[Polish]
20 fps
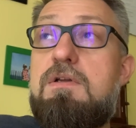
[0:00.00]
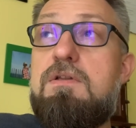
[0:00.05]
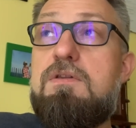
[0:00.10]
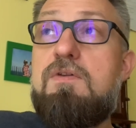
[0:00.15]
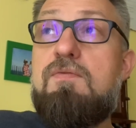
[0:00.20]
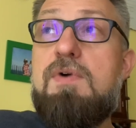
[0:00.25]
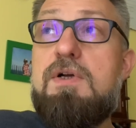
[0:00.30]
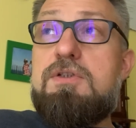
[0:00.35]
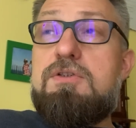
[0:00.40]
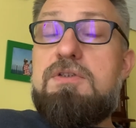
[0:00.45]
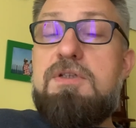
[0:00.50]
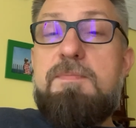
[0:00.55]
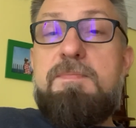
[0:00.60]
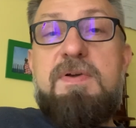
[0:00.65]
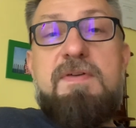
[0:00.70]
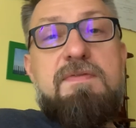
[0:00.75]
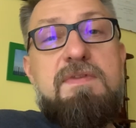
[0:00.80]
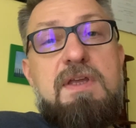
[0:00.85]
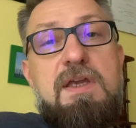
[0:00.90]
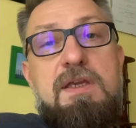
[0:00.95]
no właśnie,
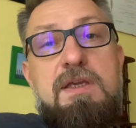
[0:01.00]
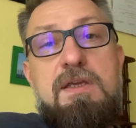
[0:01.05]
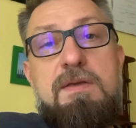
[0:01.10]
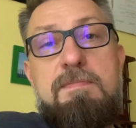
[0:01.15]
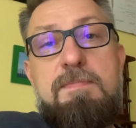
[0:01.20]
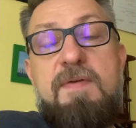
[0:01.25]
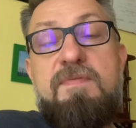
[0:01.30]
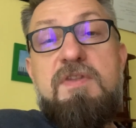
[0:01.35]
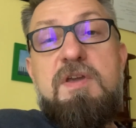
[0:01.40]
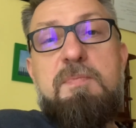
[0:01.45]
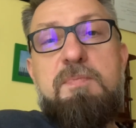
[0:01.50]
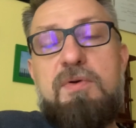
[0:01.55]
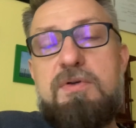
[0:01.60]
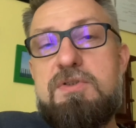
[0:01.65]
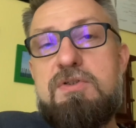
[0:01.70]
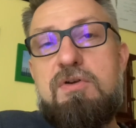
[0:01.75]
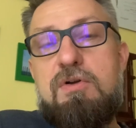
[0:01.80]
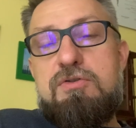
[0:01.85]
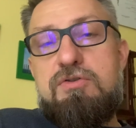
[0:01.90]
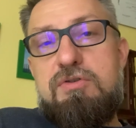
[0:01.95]
pewnej, pewnej
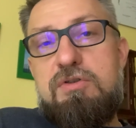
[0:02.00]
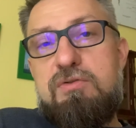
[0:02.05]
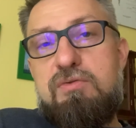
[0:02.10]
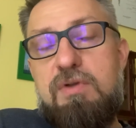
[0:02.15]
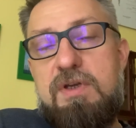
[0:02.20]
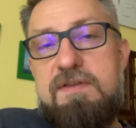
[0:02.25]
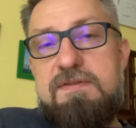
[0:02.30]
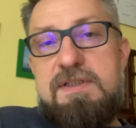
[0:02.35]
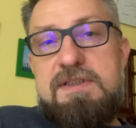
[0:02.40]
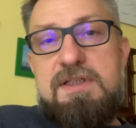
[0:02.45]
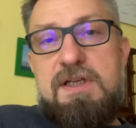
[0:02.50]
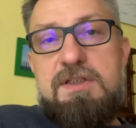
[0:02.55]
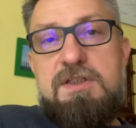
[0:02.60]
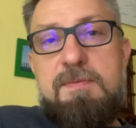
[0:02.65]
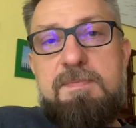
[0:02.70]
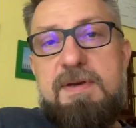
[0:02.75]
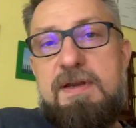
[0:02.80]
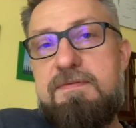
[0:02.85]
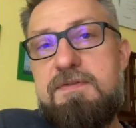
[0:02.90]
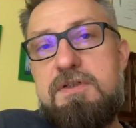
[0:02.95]
polskości, której w zasadzie
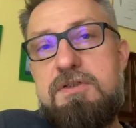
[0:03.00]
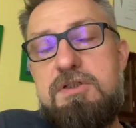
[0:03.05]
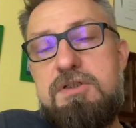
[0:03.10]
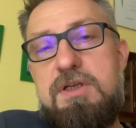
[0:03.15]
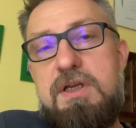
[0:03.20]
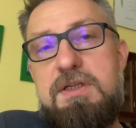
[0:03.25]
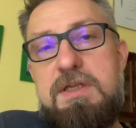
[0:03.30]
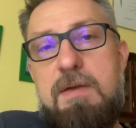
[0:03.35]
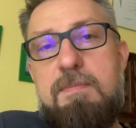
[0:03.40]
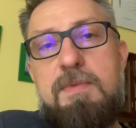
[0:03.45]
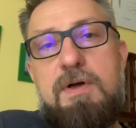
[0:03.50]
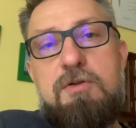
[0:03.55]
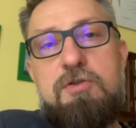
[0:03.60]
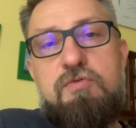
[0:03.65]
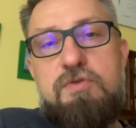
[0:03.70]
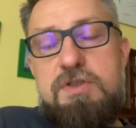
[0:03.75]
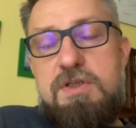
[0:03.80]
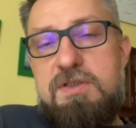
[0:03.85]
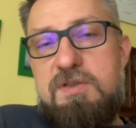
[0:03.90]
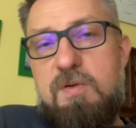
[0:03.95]
prawie dzisiaj nie ma.
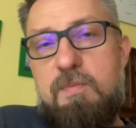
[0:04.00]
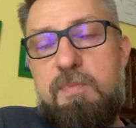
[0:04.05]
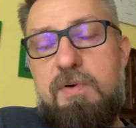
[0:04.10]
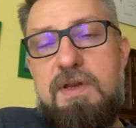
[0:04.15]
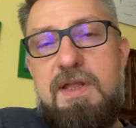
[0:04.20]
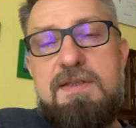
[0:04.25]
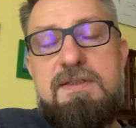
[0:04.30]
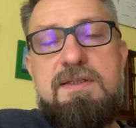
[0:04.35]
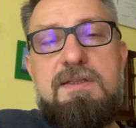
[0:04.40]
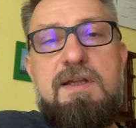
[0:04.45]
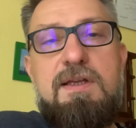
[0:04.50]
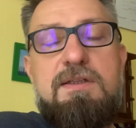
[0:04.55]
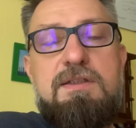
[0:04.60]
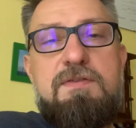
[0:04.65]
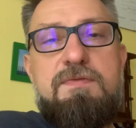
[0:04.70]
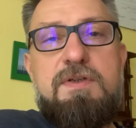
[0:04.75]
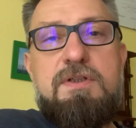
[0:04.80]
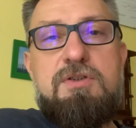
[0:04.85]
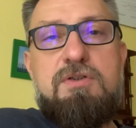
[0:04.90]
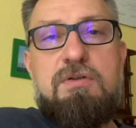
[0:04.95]
Oczywiście są Polacy na
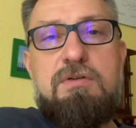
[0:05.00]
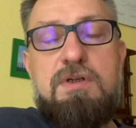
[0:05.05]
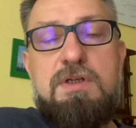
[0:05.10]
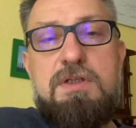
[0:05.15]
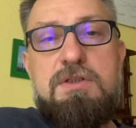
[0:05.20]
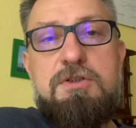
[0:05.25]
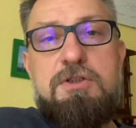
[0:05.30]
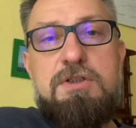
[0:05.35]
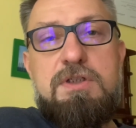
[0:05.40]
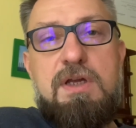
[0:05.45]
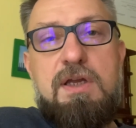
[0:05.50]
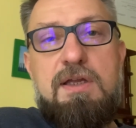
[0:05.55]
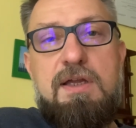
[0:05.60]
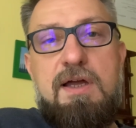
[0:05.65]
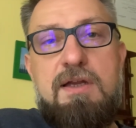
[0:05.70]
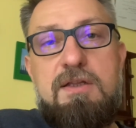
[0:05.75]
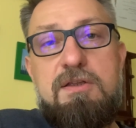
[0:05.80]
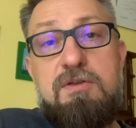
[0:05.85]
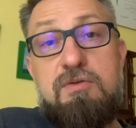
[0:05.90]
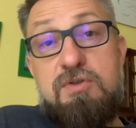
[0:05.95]
Litwie ciągle dzisiaj,
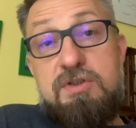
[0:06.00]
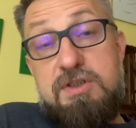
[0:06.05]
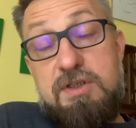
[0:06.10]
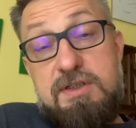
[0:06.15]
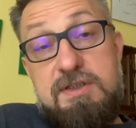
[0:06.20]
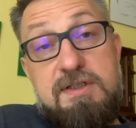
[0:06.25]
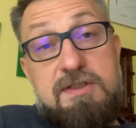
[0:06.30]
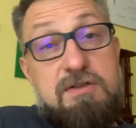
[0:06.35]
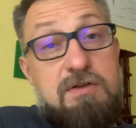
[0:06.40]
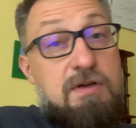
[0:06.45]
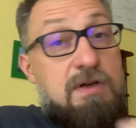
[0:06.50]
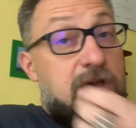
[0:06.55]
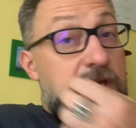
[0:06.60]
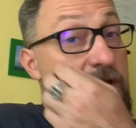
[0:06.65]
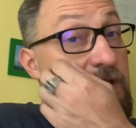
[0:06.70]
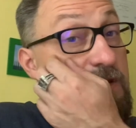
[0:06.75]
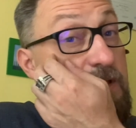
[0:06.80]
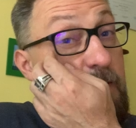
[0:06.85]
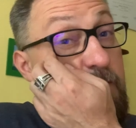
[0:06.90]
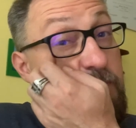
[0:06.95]
ale to już też jest trochę
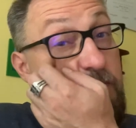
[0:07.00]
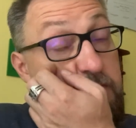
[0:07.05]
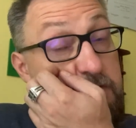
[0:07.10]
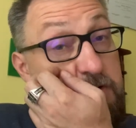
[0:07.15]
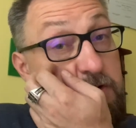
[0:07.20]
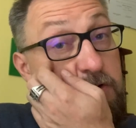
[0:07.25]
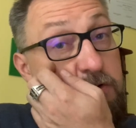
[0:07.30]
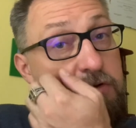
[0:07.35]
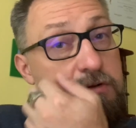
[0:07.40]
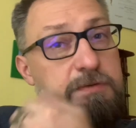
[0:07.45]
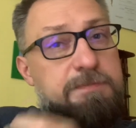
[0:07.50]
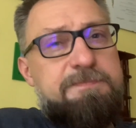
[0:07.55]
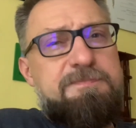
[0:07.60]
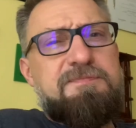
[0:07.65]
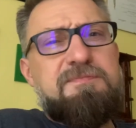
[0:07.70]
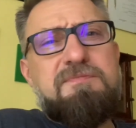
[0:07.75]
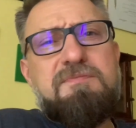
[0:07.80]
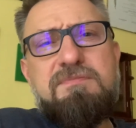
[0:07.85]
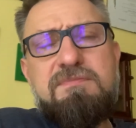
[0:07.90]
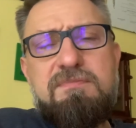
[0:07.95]
inna polskość
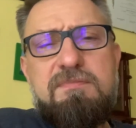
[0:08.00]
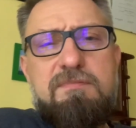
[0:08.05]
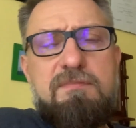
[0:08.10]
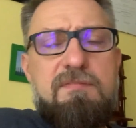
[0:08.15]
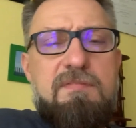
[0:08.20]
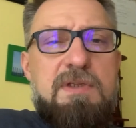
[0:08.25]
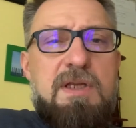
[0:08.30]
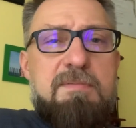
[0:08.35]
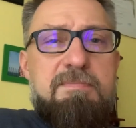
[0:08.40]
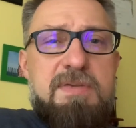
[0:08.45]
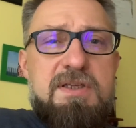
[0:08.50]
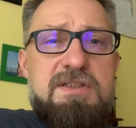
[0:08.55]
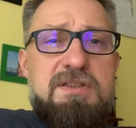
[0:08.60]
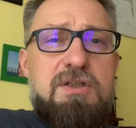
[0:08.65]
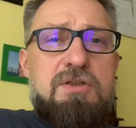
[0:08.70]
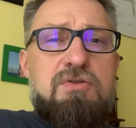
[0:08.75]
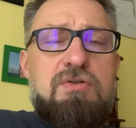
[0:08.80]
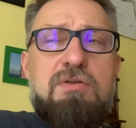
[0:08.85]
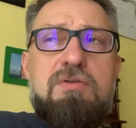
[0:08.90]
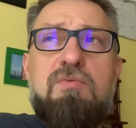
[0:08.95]
bez
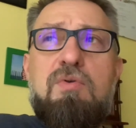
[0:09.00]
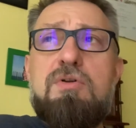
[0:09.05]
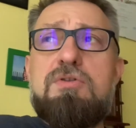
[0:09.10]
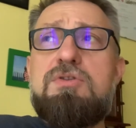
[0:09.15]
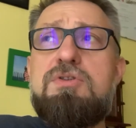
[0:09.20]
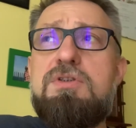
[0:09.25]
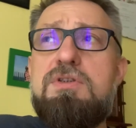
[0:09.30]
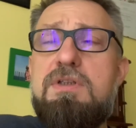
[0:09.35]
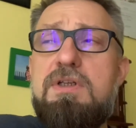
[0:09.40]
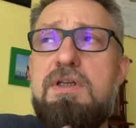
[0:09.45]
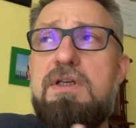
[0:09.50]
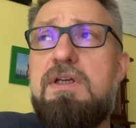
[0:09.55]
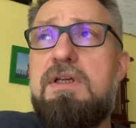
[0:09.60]
tej ciągłości